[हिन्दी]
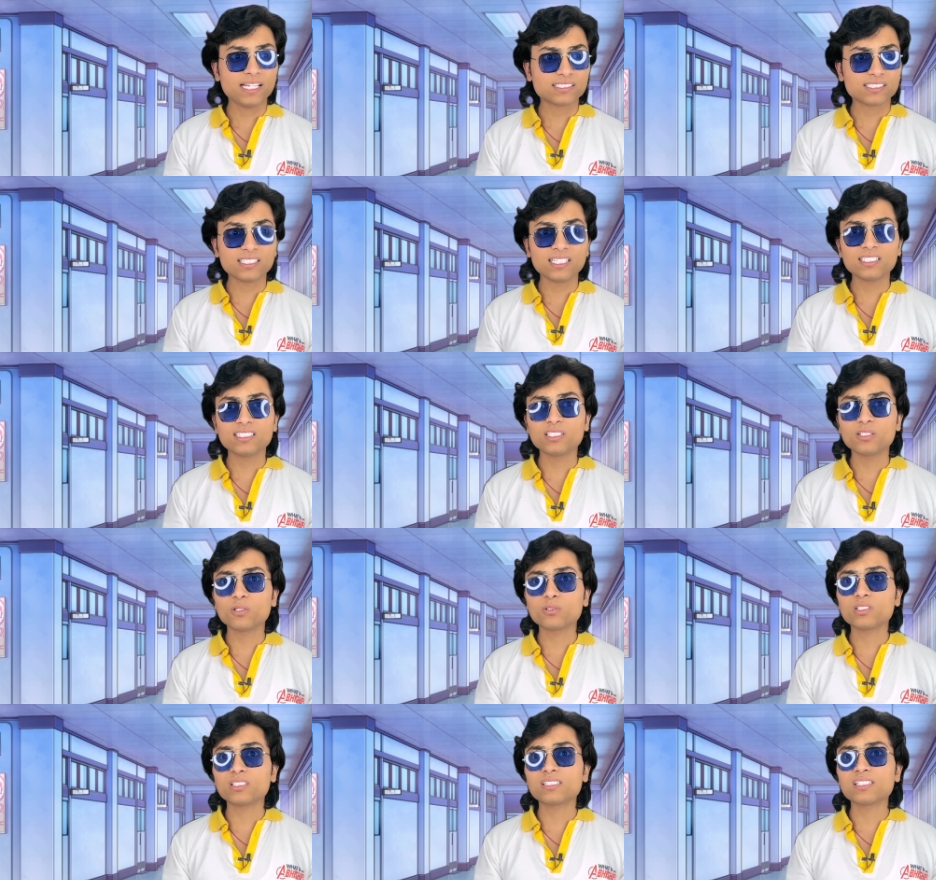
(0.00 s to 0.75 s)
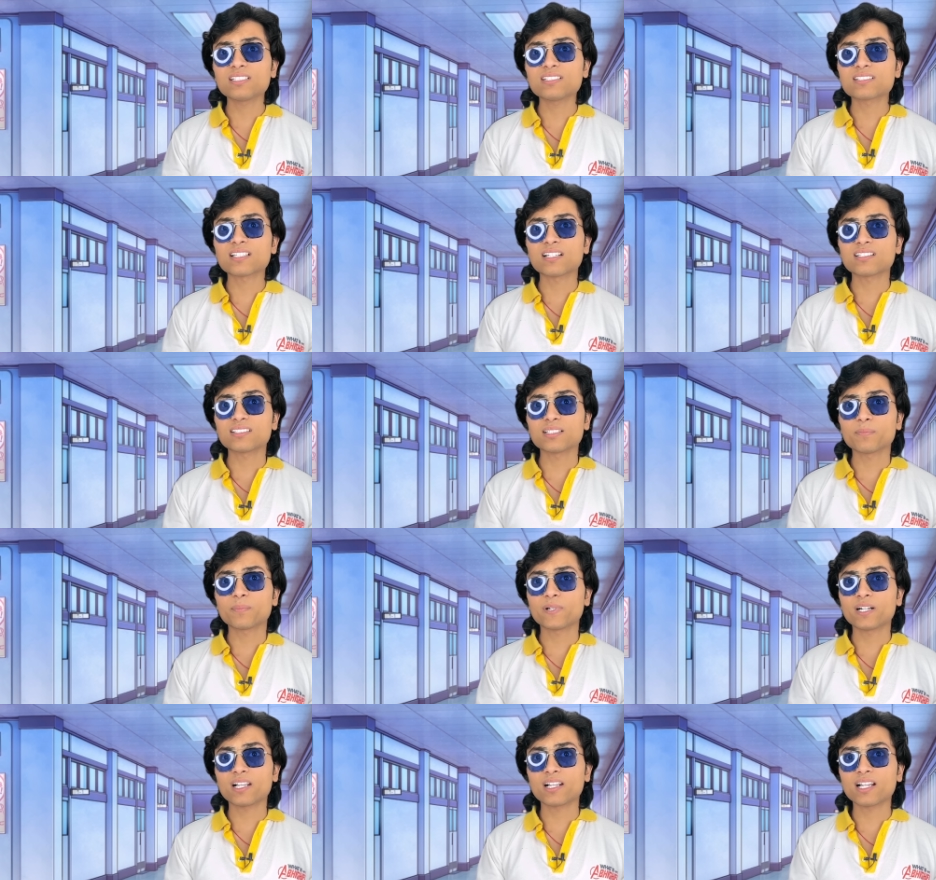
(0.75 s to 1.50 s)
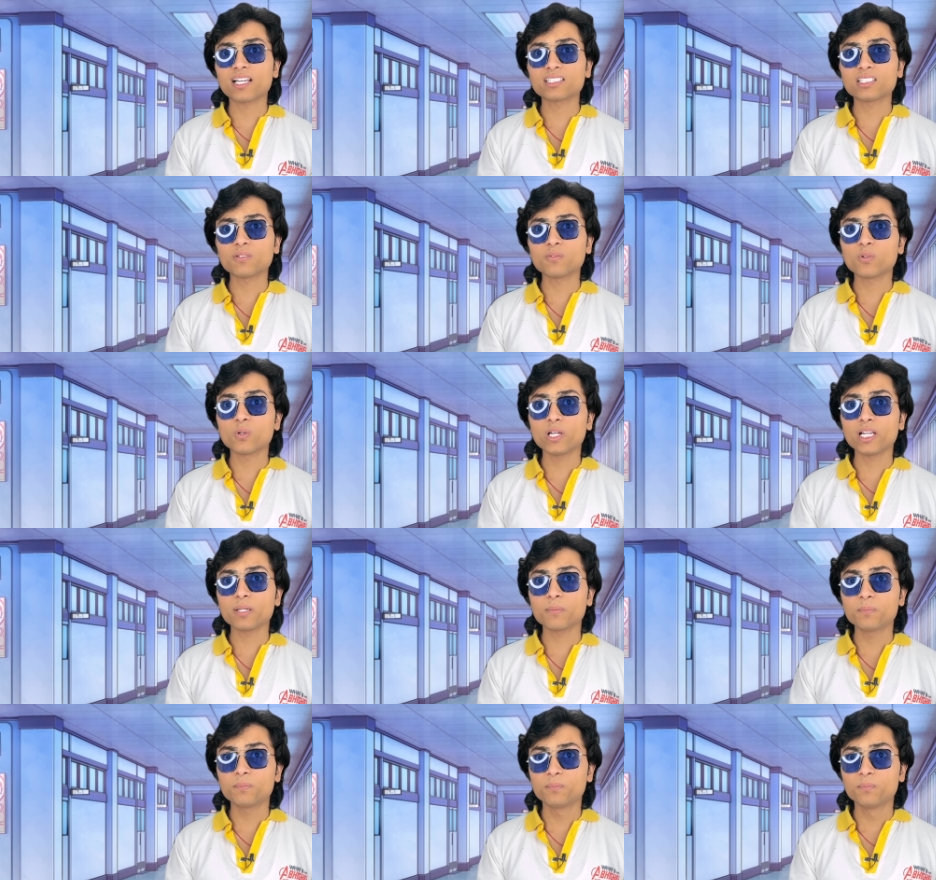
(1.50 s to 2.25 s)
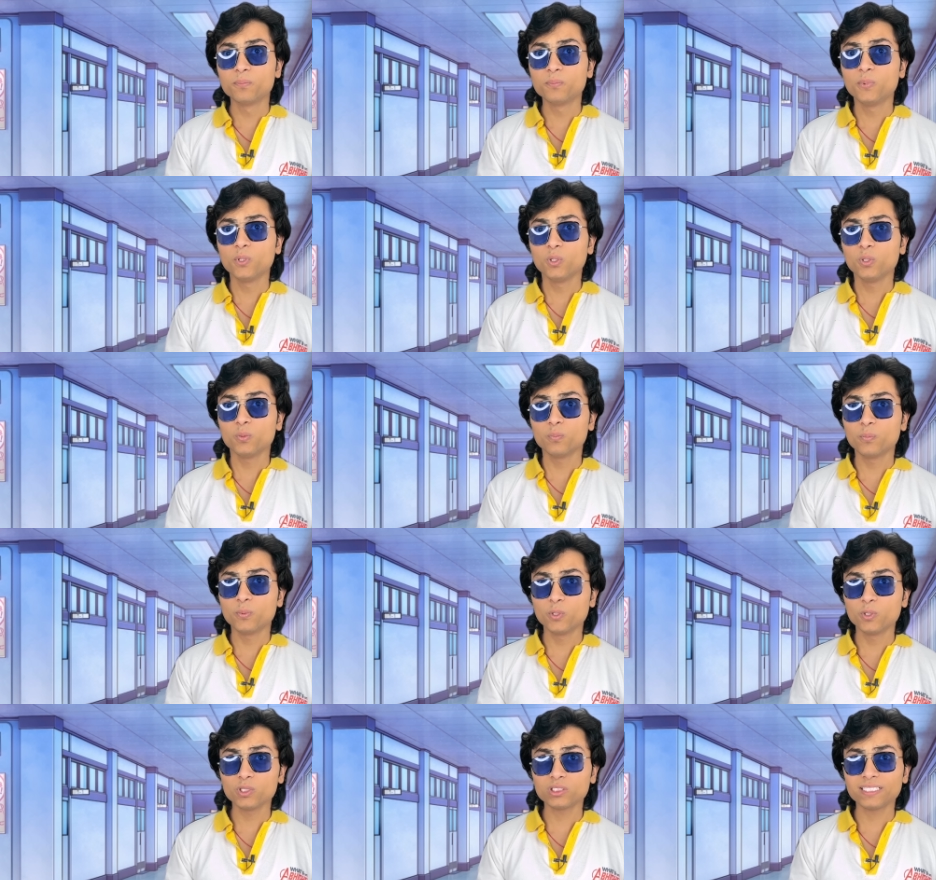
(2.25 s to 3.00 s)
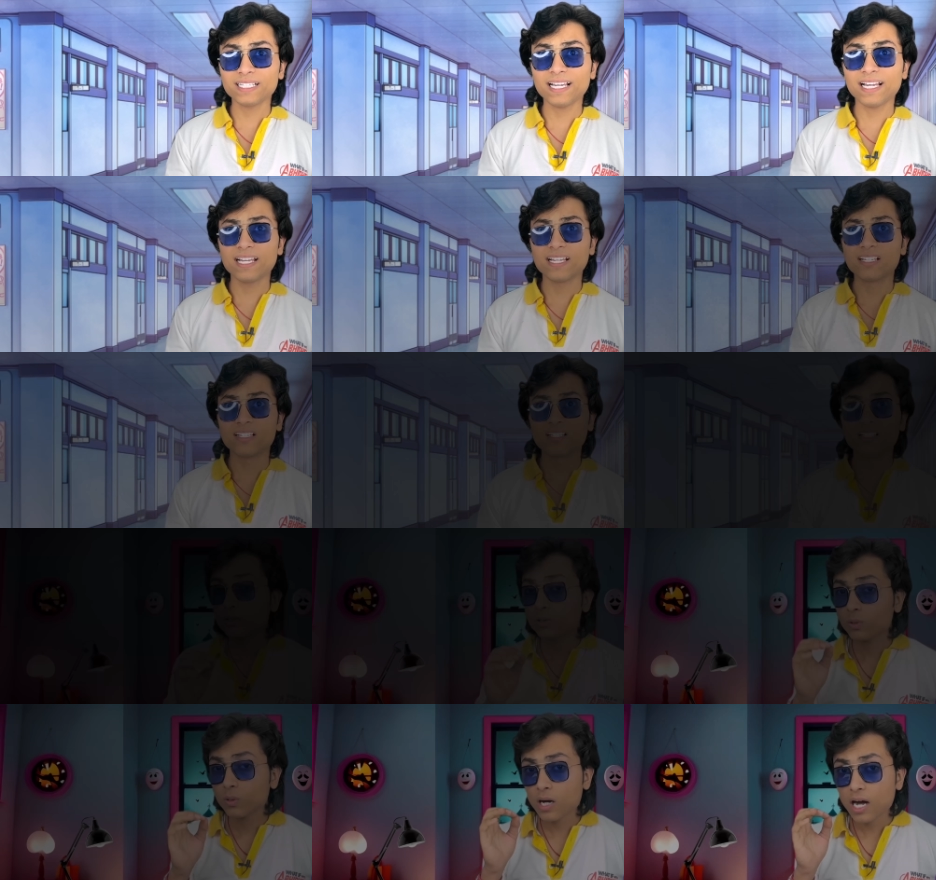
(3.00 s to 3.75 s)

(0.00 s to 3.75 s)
इतने दिनों से जिन सर से पढ़ रहा था वो एक भू, भूत हैं तो